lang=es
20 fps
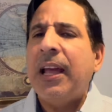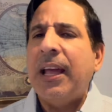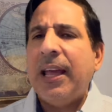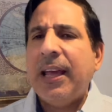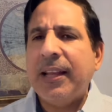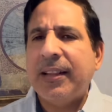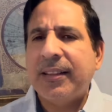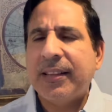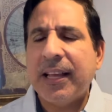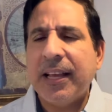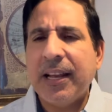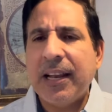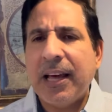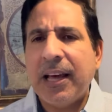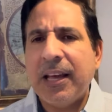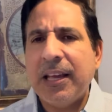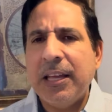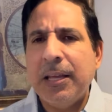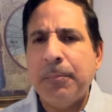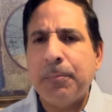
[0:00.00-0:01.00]

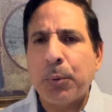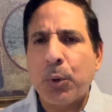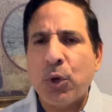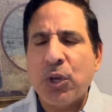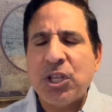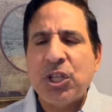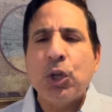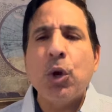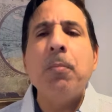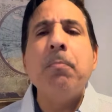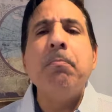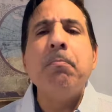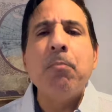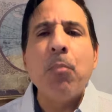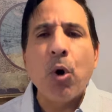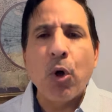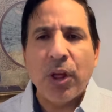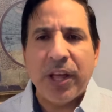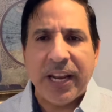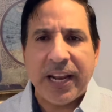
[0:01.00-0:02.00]
Estela y proyección
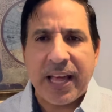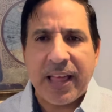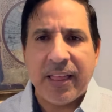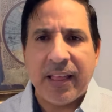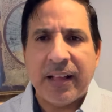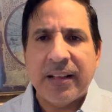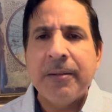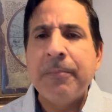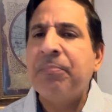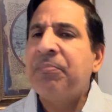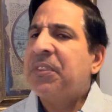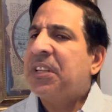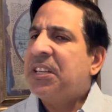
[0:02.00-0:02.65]
moderada.